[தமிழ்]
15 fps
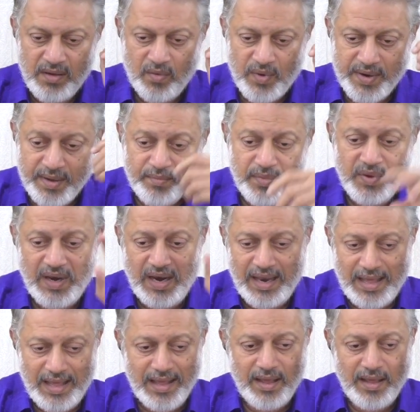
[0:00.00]
உடம்பு
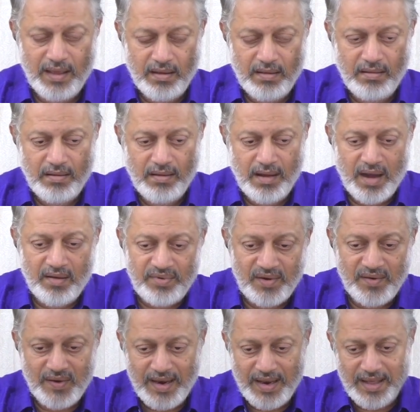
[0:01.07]
இல்லை
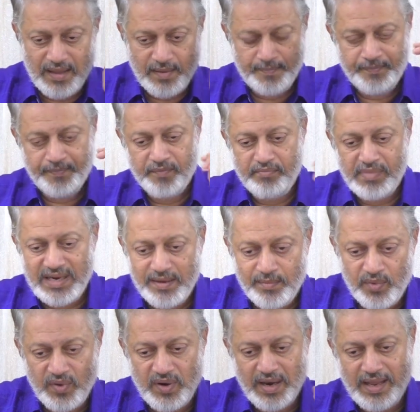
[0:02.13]
அவரும் இல்லை
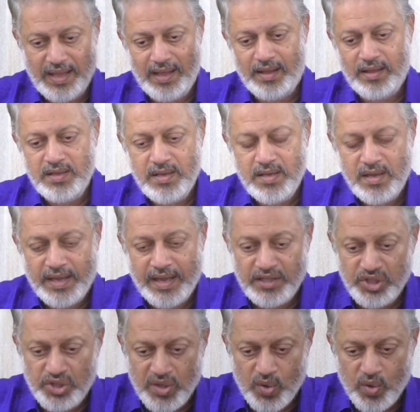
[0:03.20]
மனமும் இல்லை
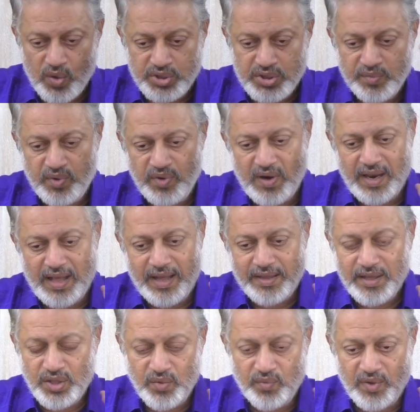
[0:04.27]
எந்த கோஷமும் இல்லை
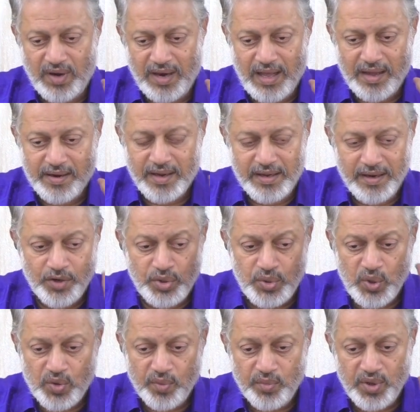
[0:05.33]
எதுவும் இல்லை ஆனா
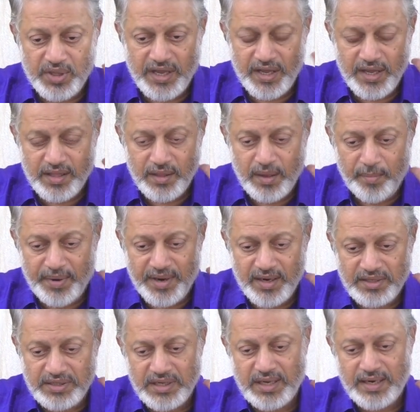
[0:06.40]
எழுந்துக்கும் போதே எந்த எப்படி
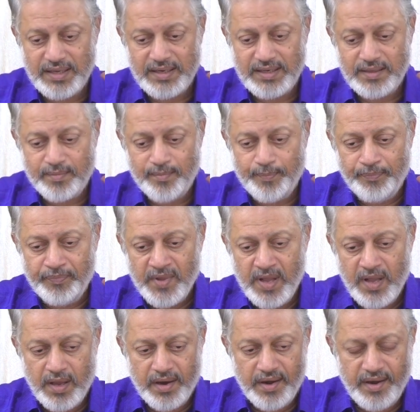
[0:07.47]
எழுந்துக்கிறாரு
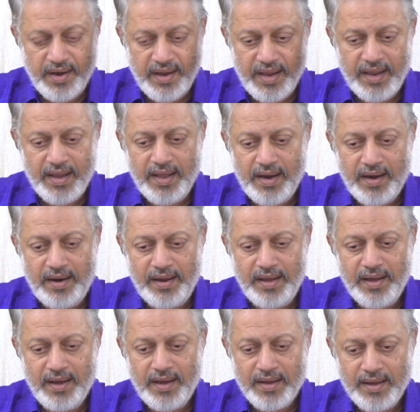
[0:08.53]

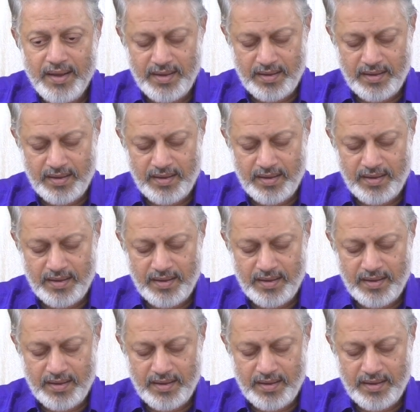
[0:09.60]
நேரடியாக